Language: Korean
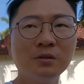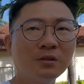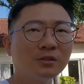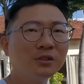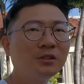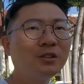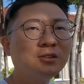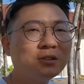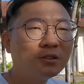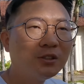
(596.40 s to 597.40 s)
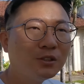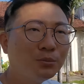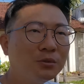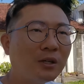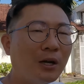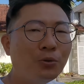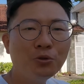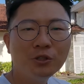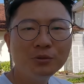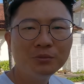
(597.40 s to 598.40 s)
그러니까 진짜 지금은
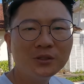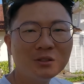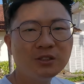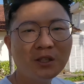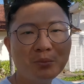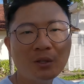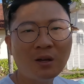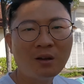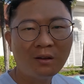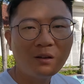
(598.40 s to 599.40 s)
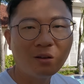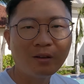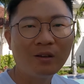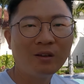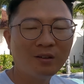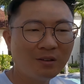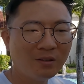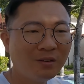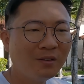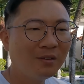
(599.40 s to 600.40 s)
알고리즘 시대입니다. 예.
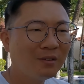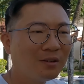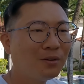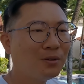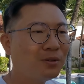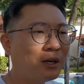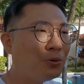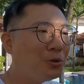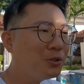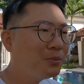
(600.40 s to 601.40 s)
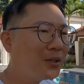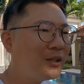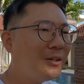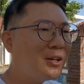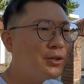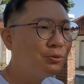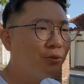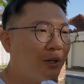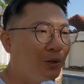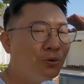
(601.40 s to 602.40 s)
그래서 알고리즘 탓한 게
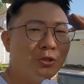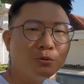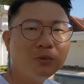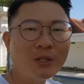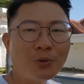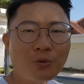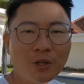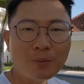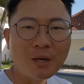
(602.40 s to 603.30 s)
아니고요. 알고리즘이 작용한